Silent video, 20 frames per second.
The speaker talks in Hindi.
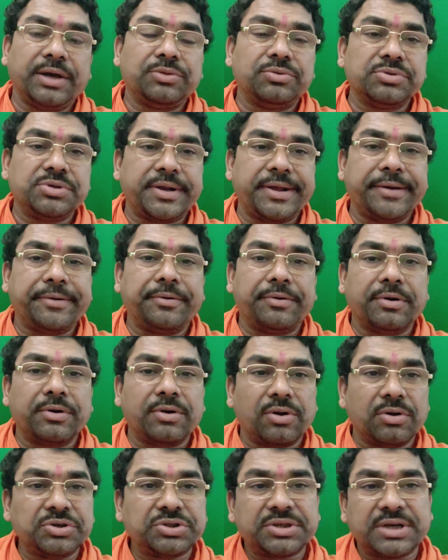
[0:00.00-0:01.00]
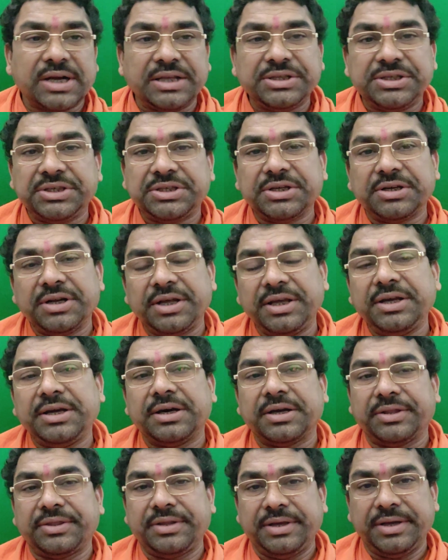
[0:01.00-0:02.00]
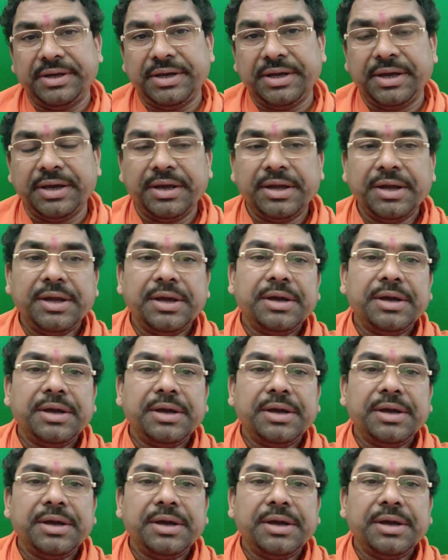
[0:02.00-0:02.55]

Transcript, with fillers: एक दूसरे को क्रॉस ट्रांजिट नहीं करते हैं